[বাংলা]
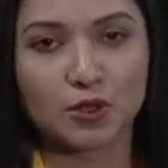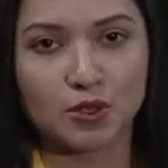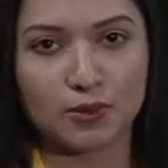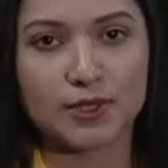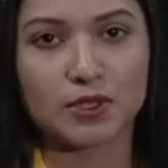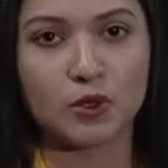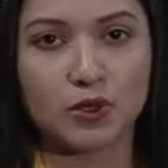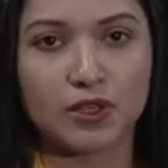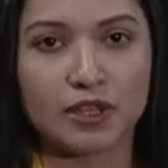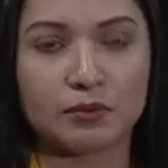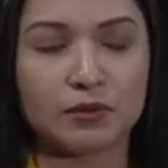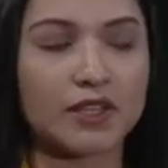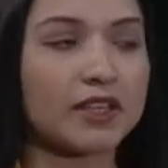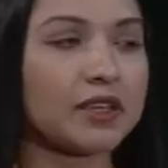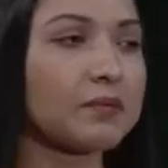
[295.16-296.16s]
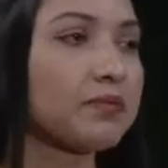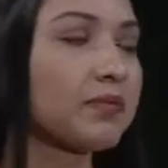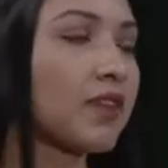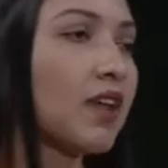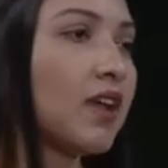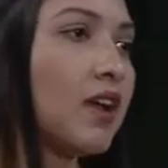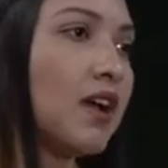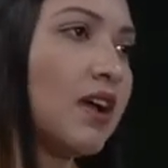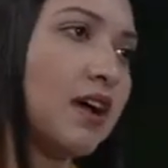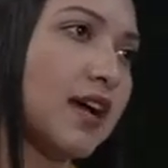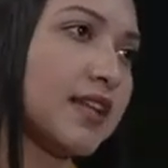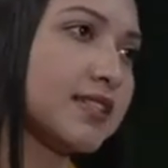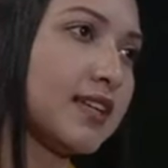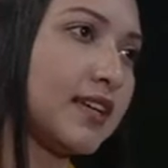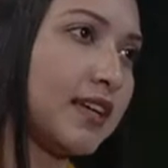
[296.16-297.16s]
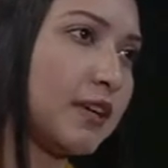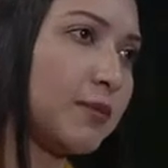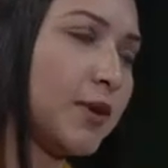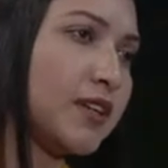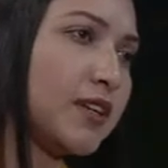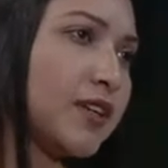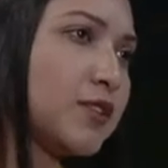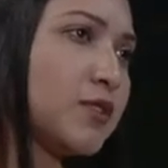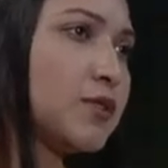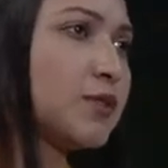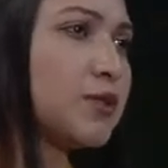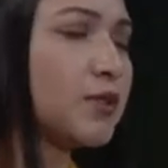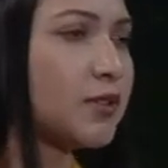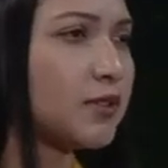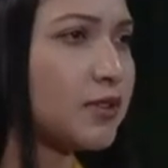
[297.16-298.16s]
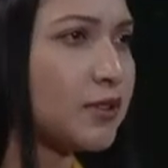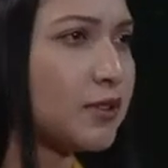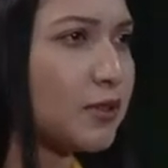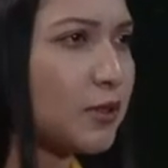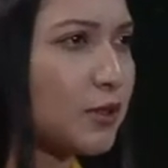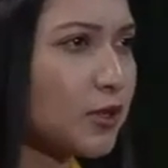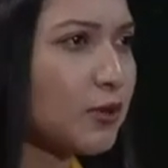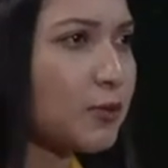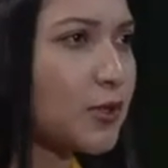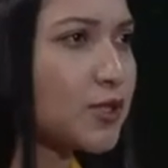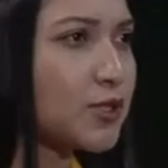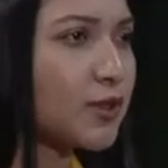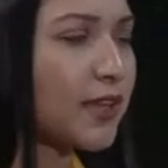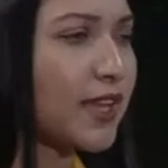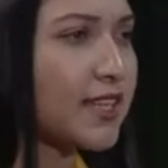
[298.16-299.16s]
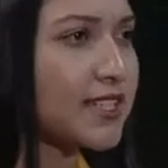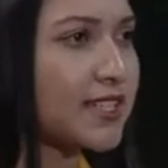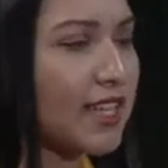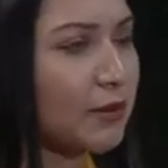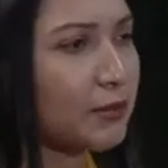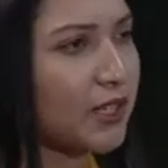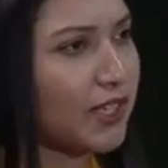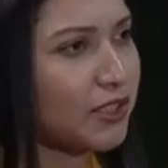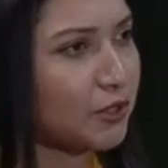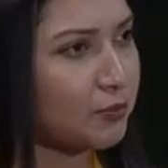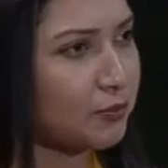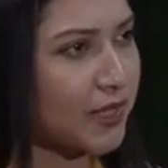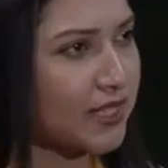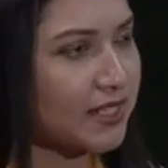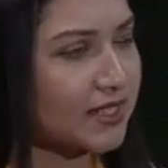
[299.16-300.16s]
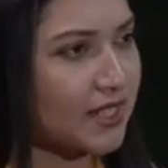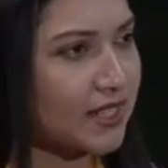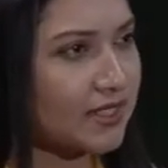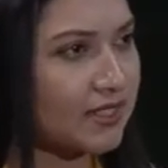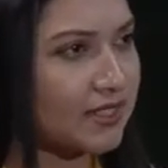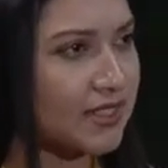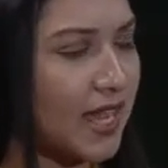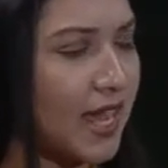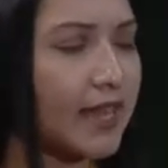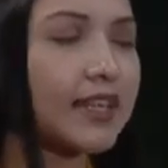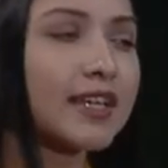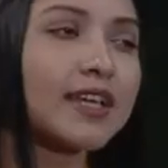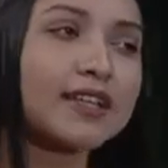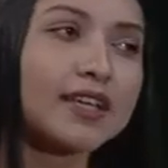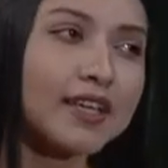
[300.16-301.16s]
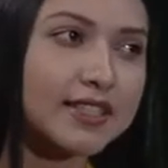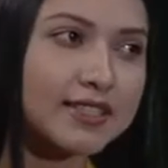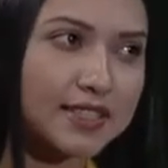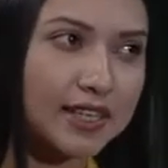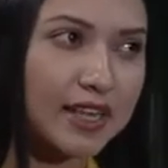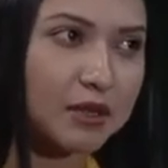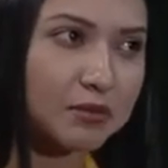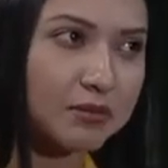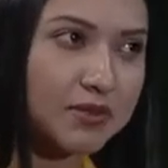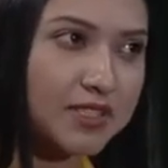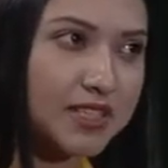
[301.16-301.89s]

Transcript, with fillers: ধন্যবাদ কলি আপনাকে আচ্ছা এবার একটু অন্য প্রসঙ্গে আসি আমরা কিন্তু প্রিন্সেস ডায়ানাকে দেখেছিলাম